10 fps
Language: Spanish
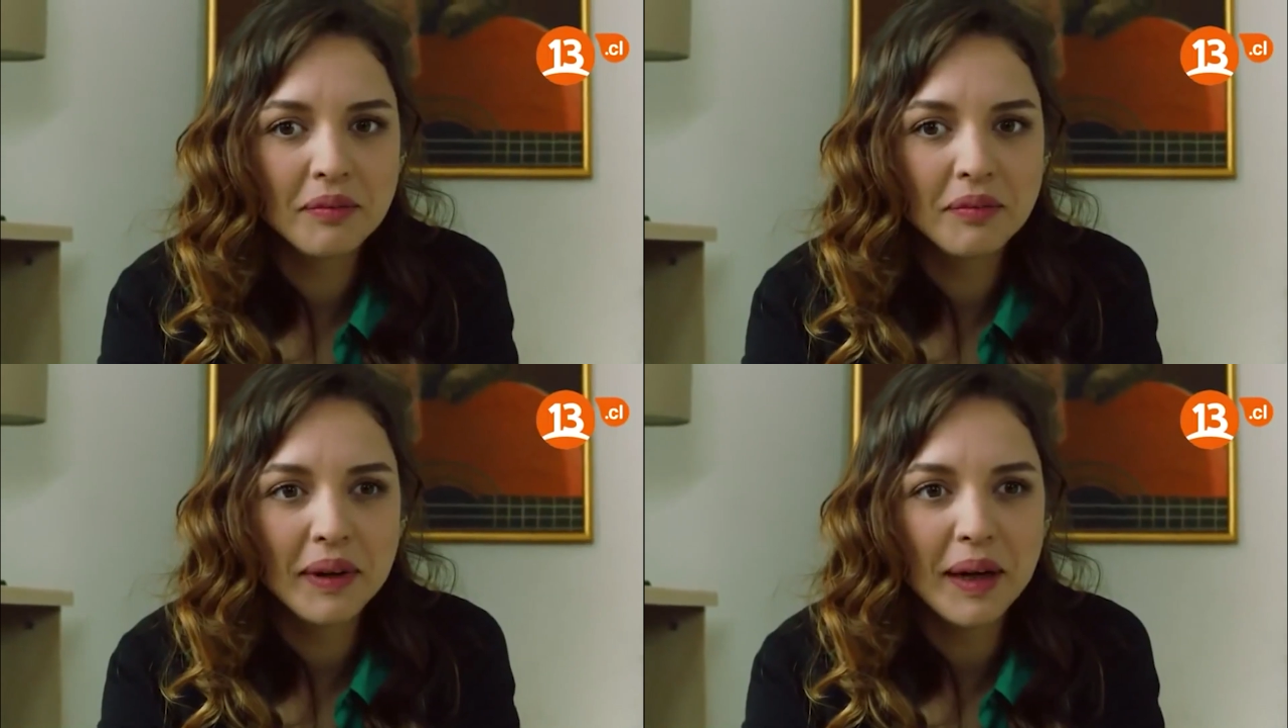
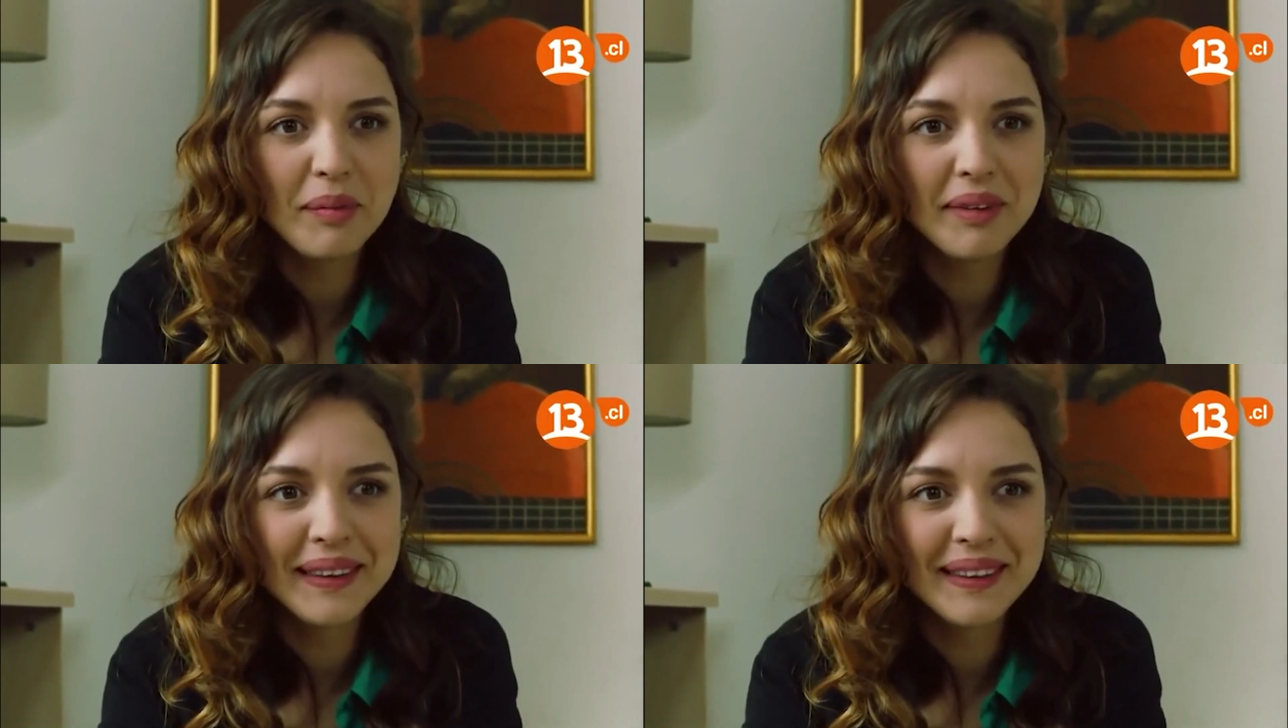
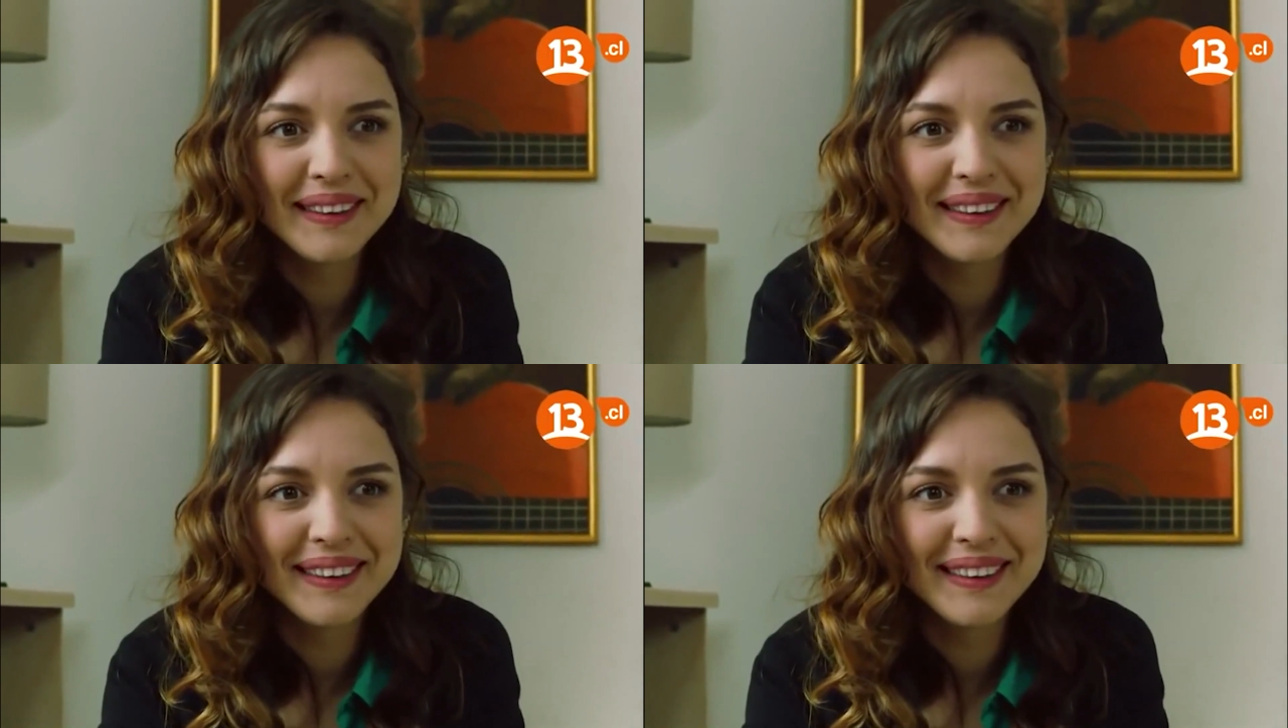Vaya.
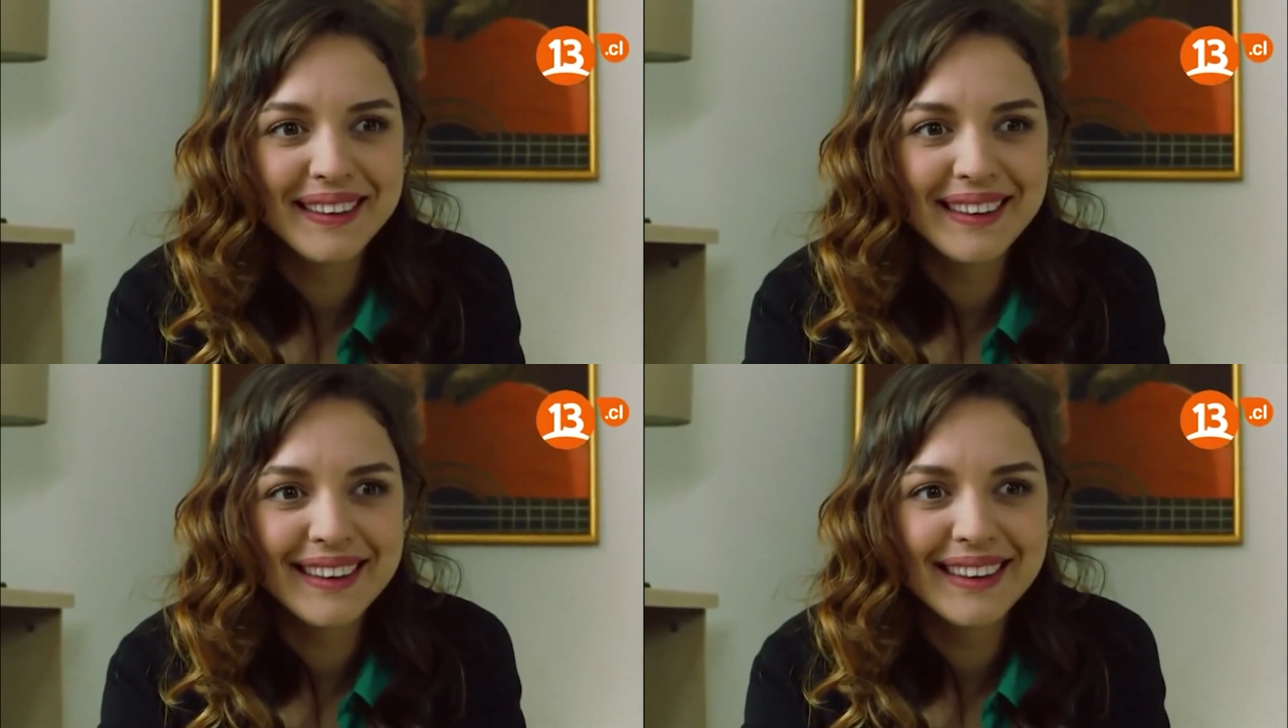
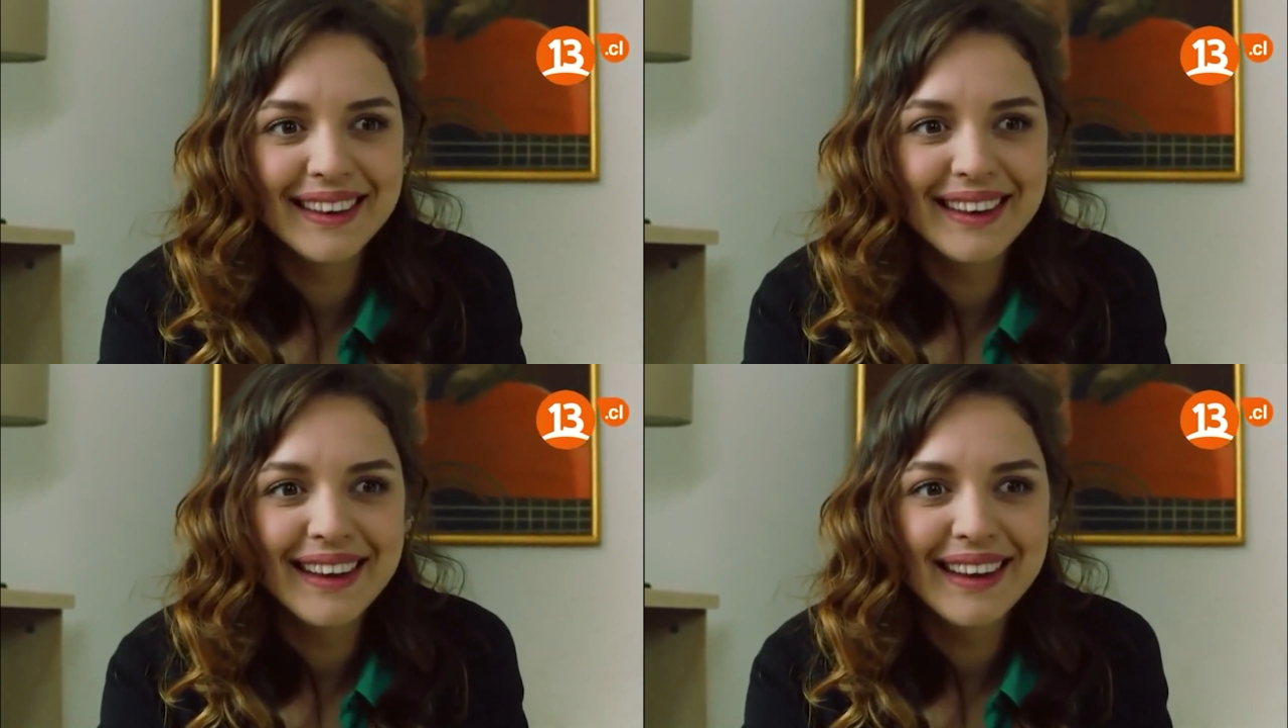
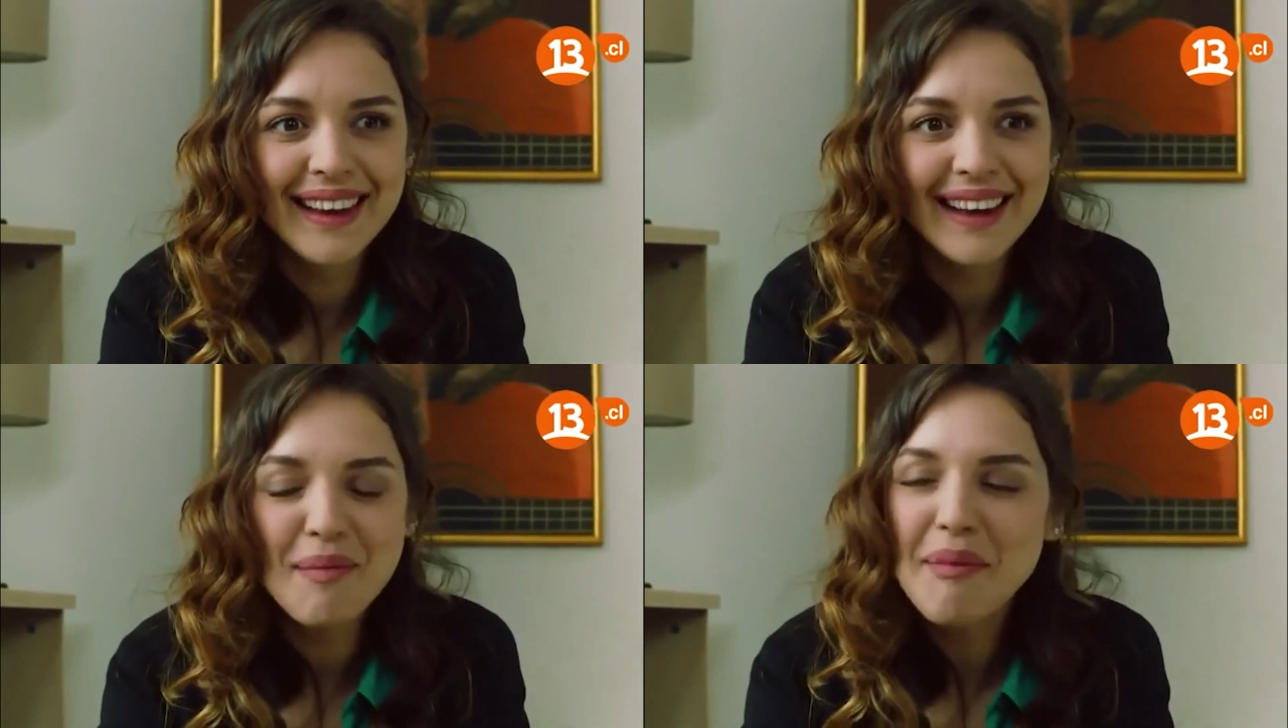
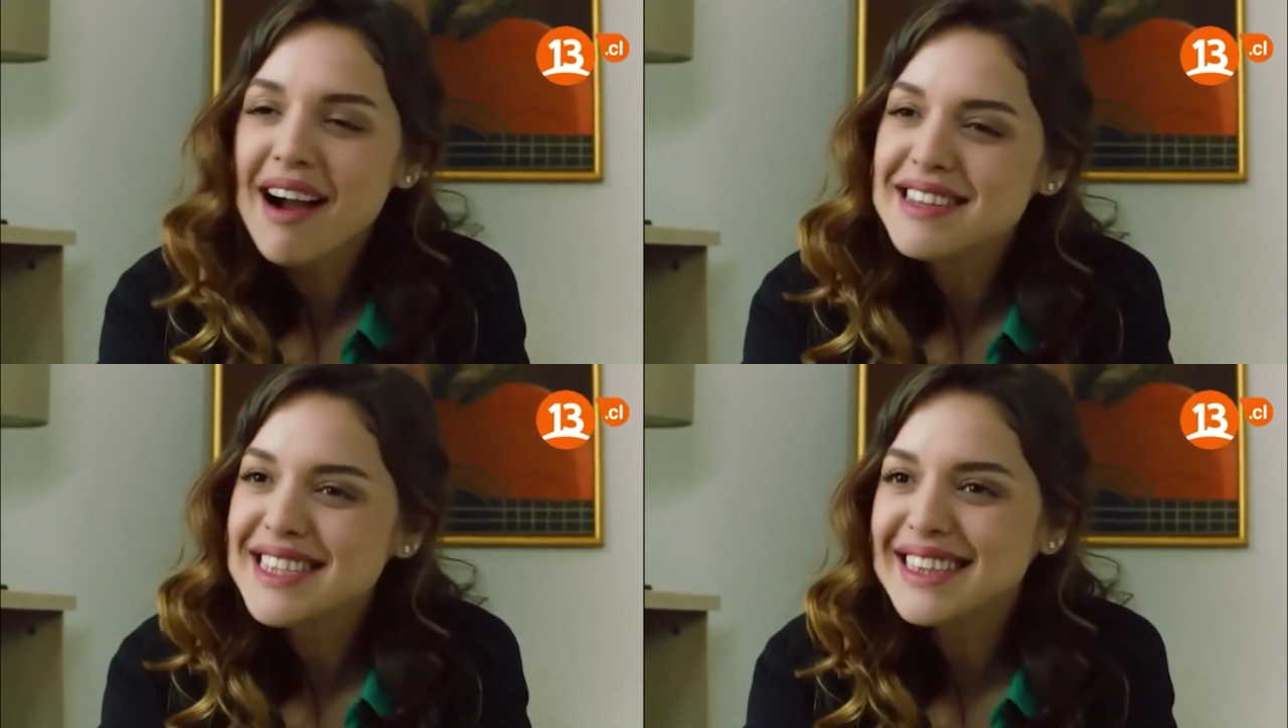
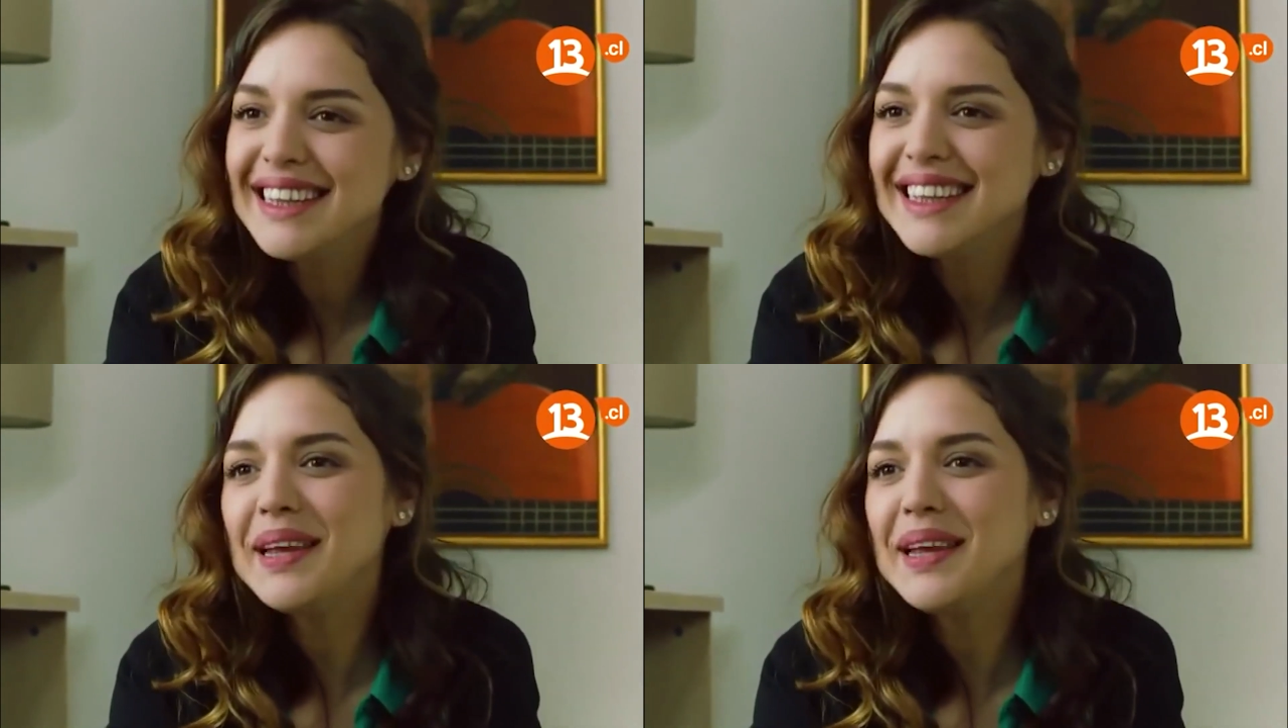Masid de
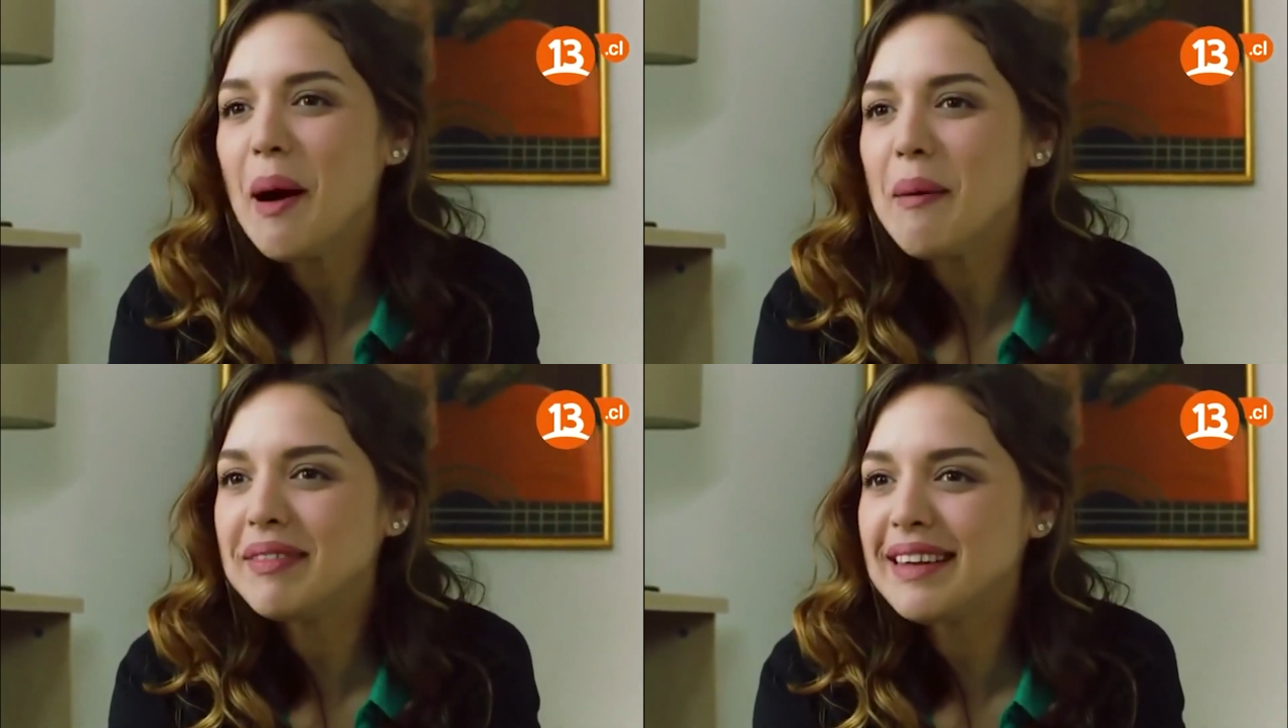verdad
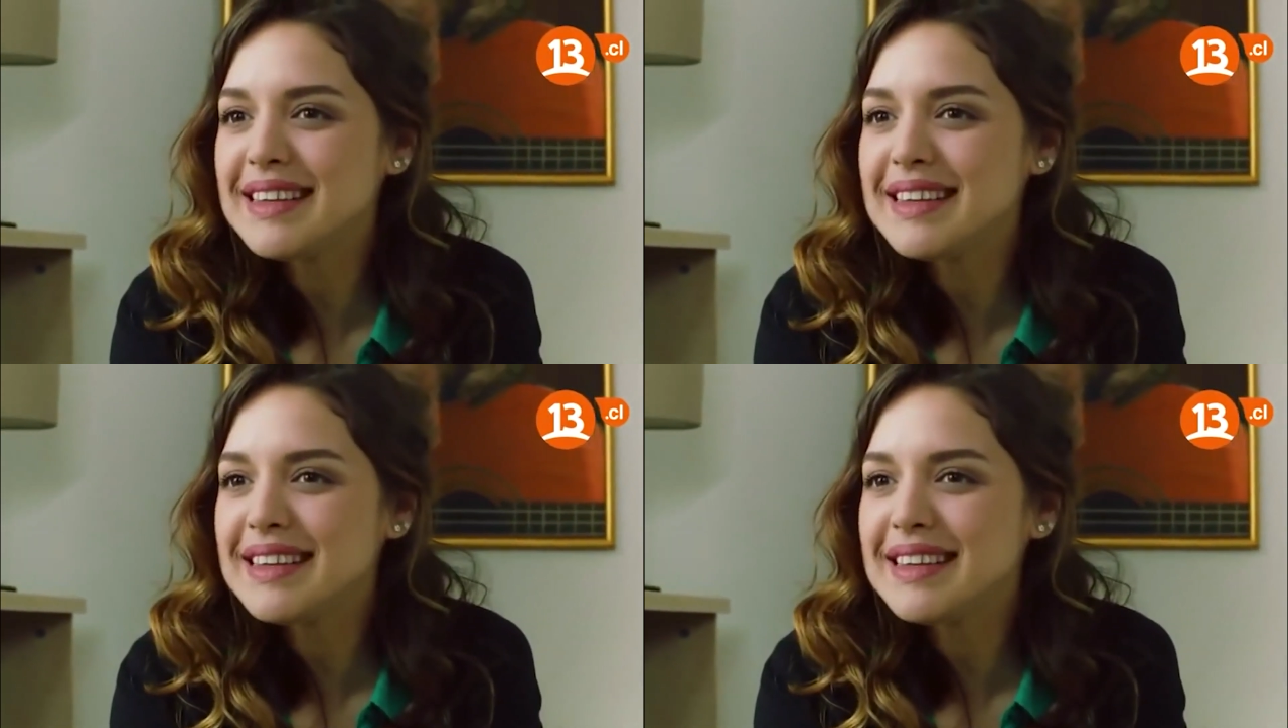hizo lo que